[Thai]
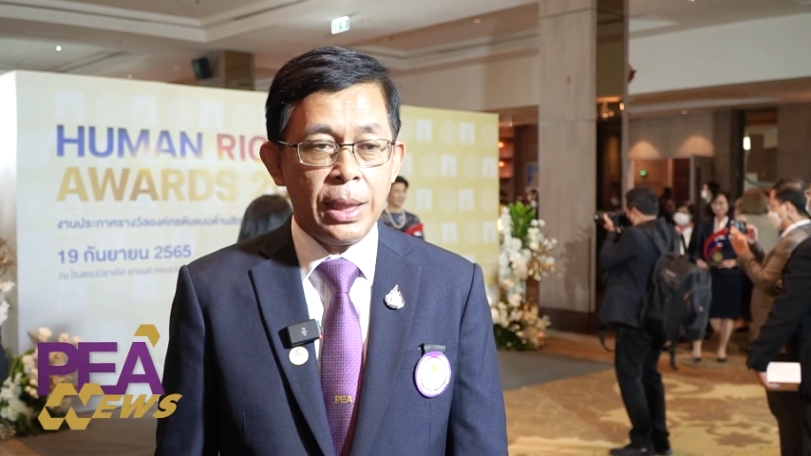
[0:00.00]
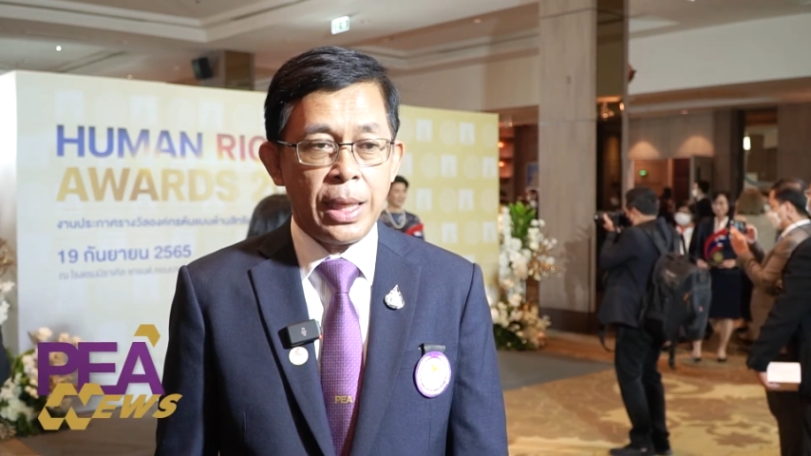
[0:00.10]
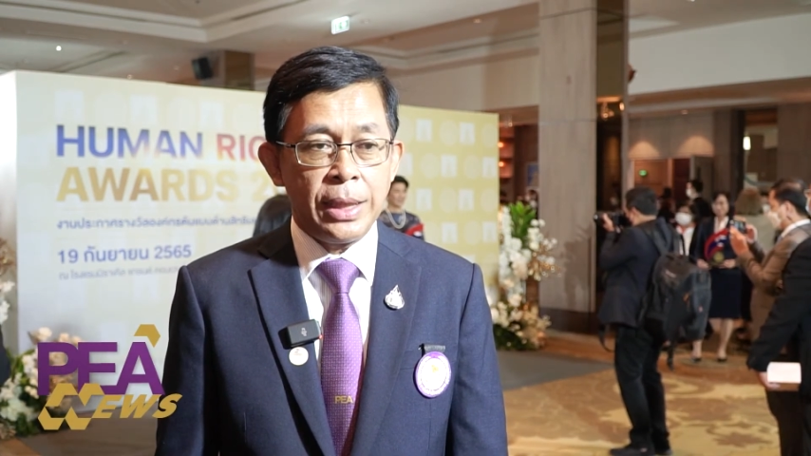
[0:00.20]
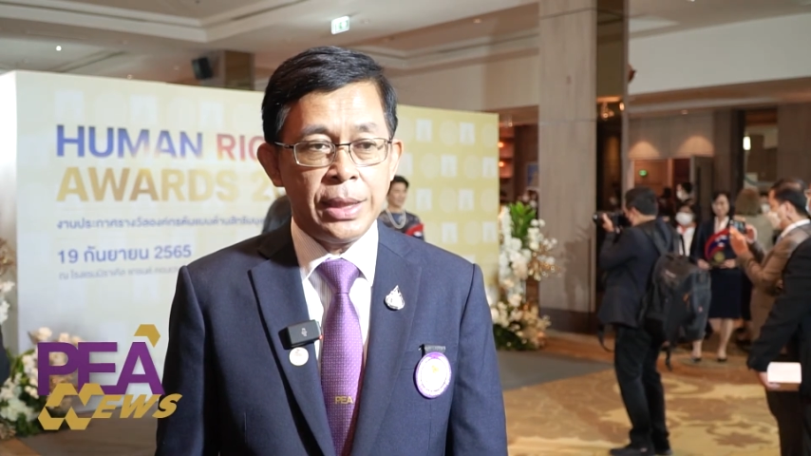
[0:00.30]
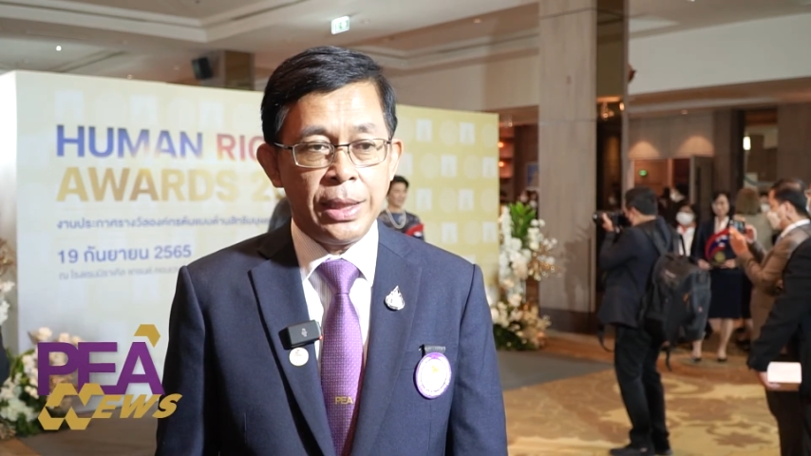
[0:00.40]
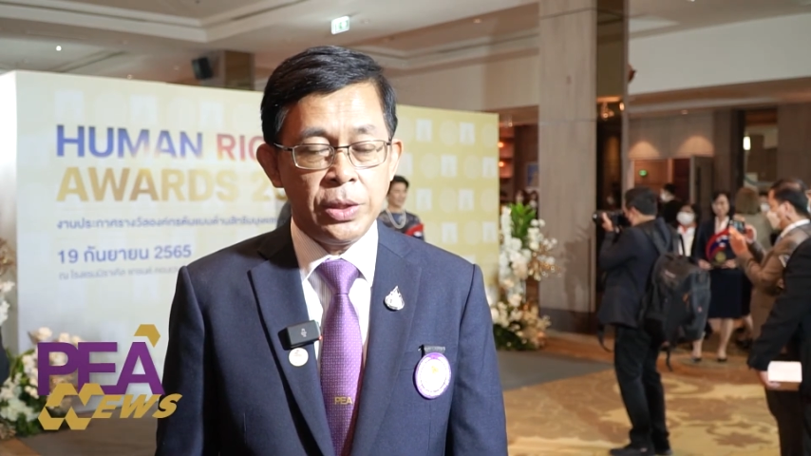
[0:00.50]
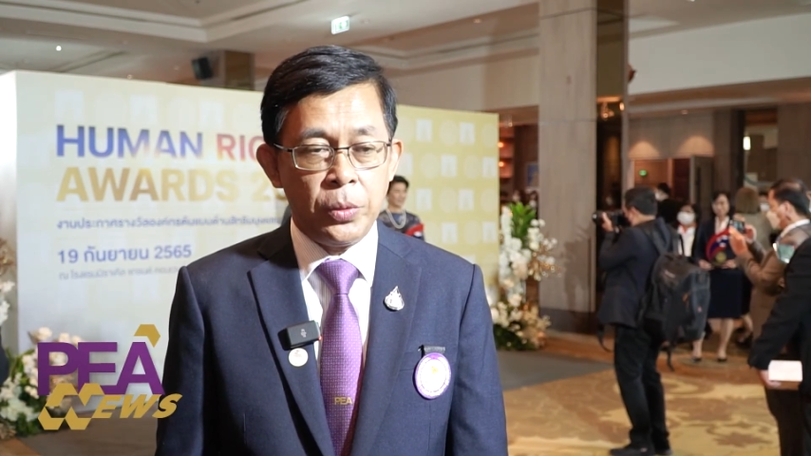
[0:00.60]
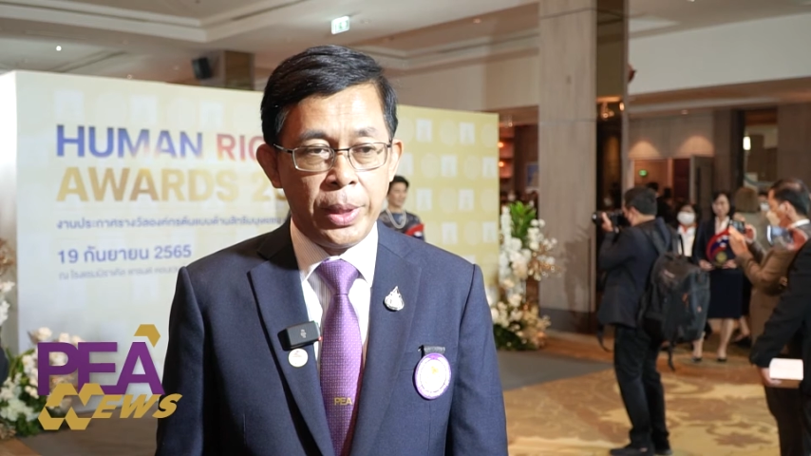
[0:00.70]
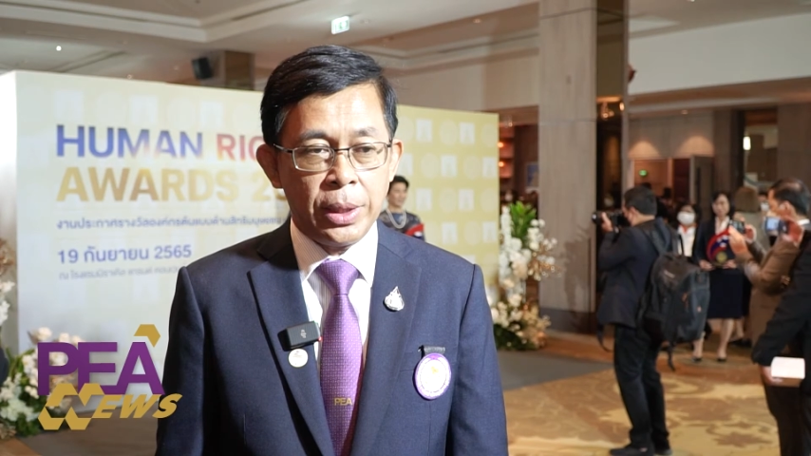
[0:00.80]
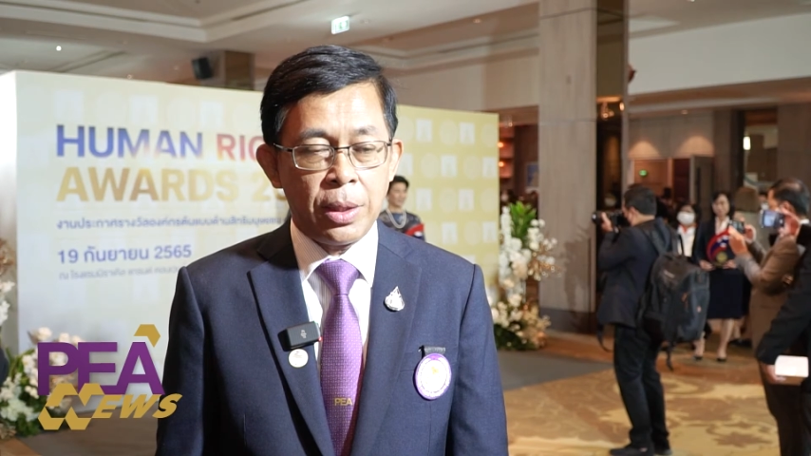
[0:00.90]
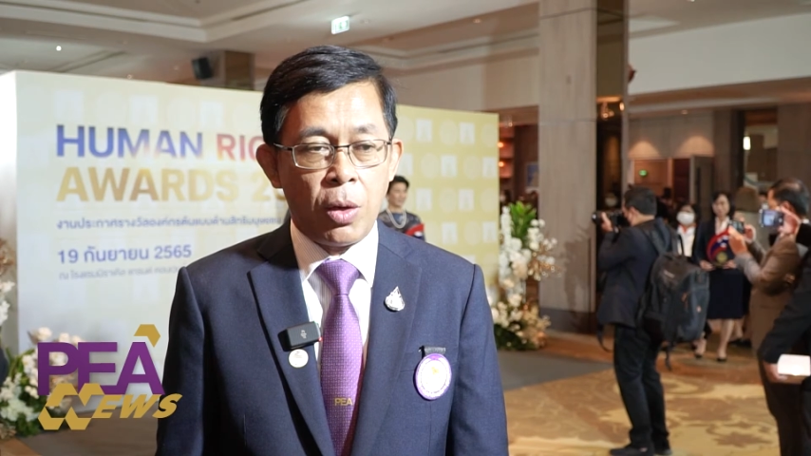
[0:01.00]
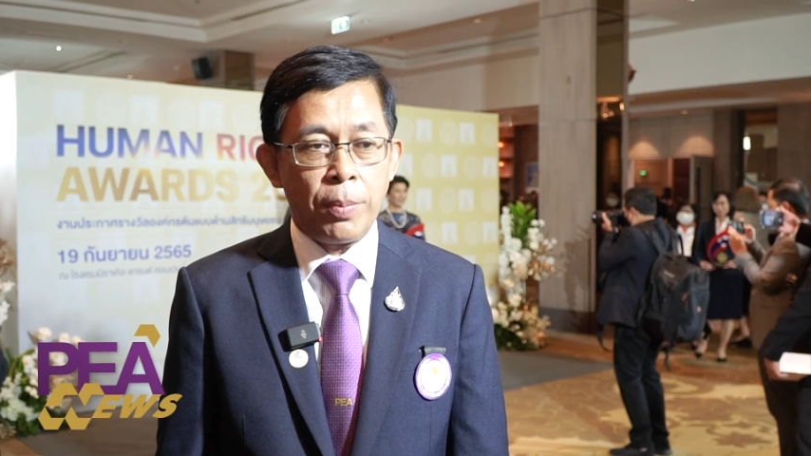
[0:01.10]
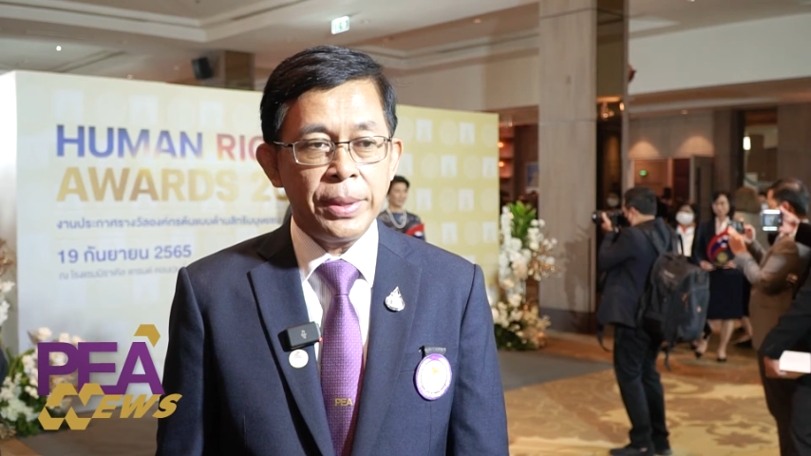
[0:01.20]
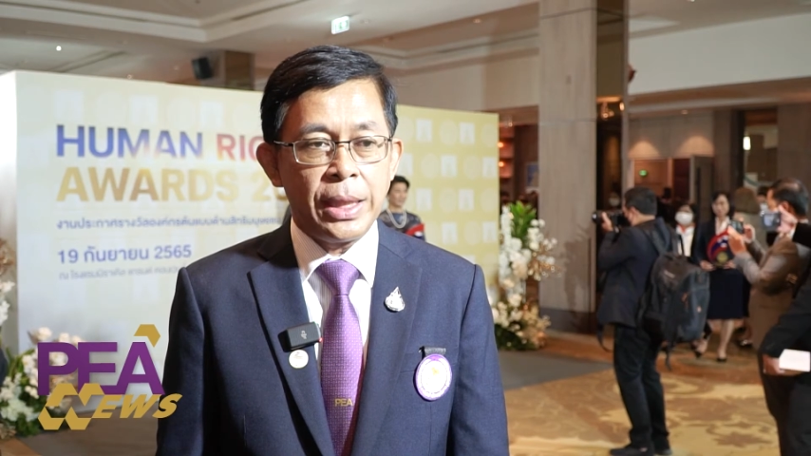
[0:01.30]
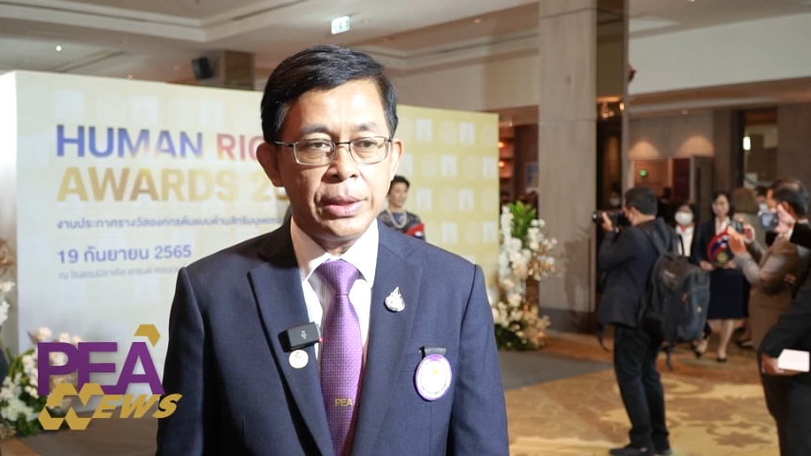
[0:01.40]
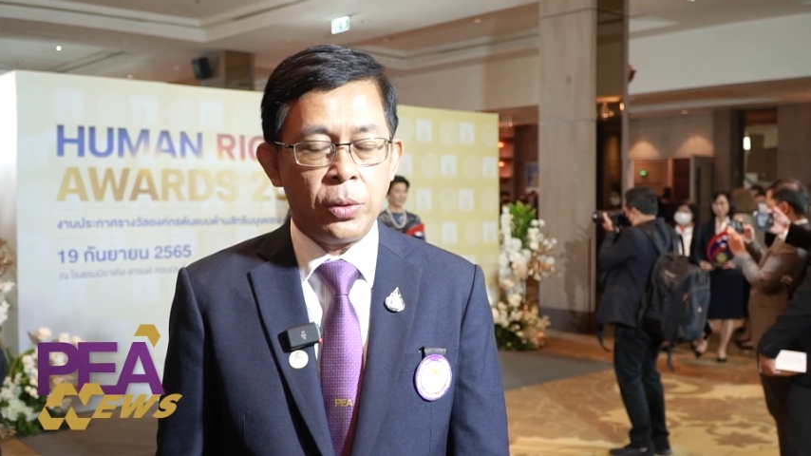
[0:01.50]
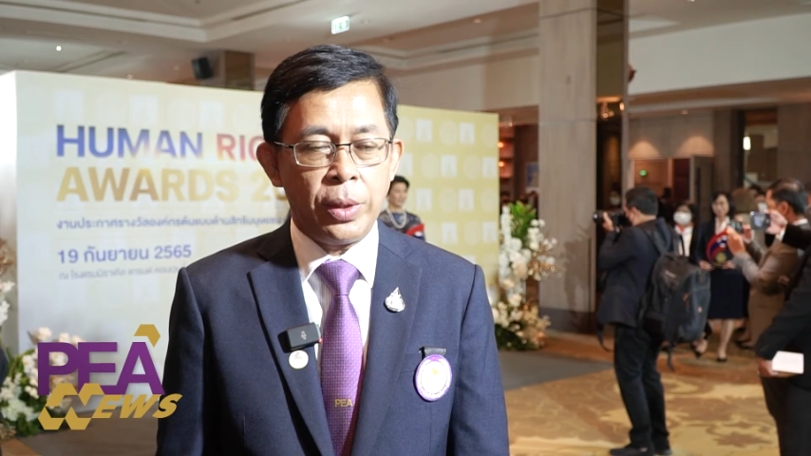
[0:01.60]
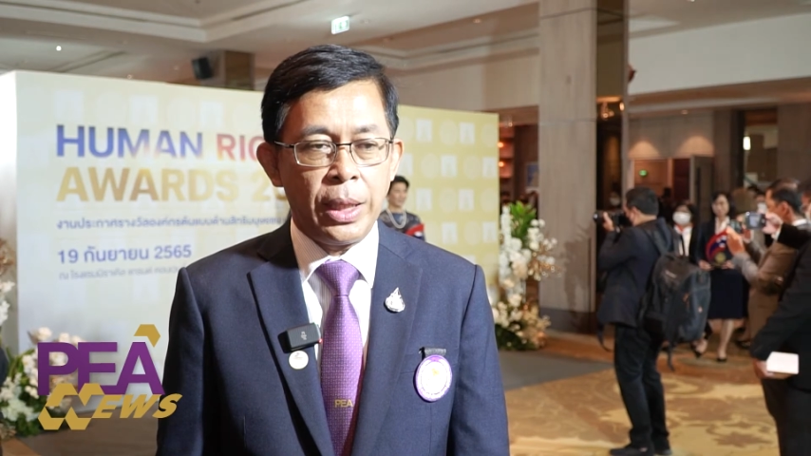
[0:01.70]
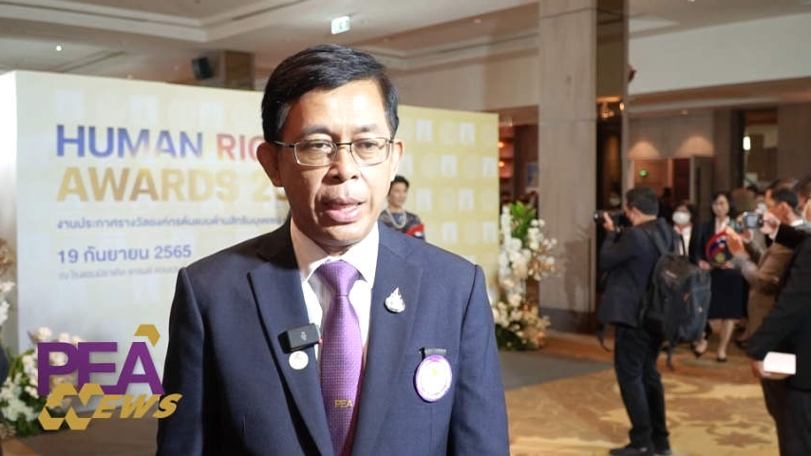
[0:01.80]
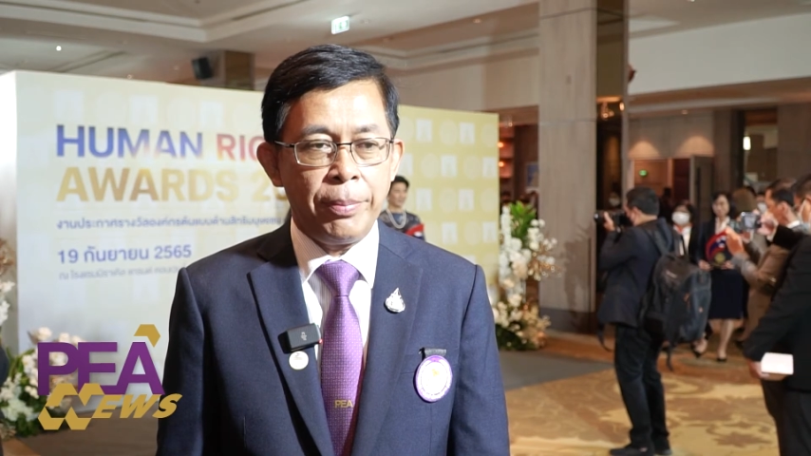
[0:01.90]
การใช้ชีวิตของประชาชน
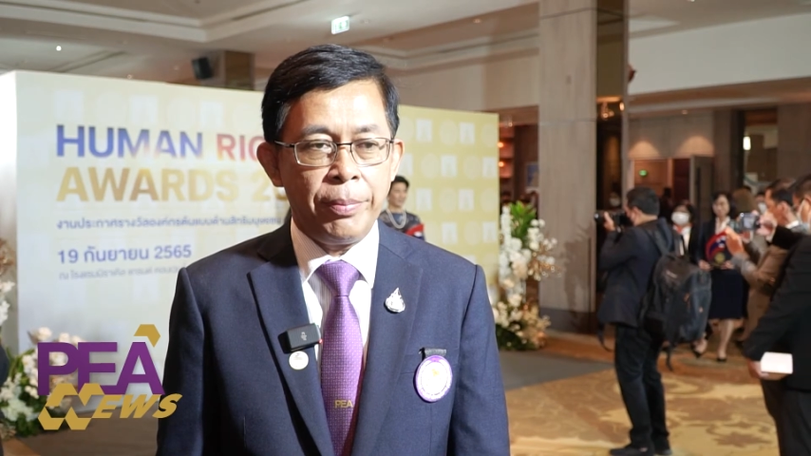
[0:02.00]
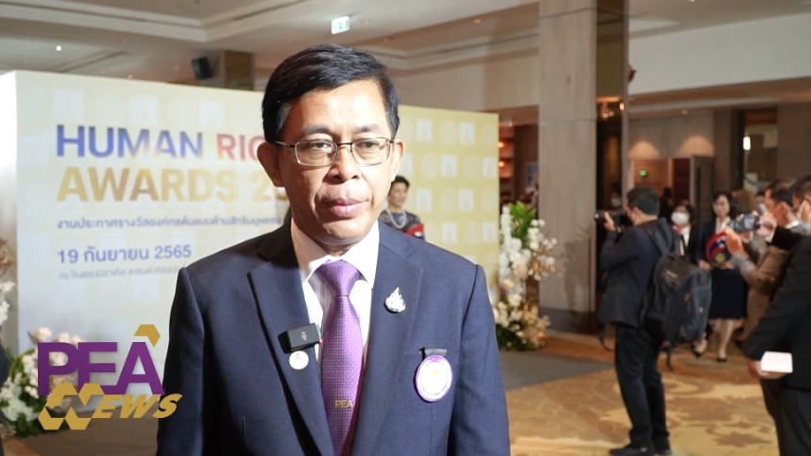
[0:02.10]
นะครับ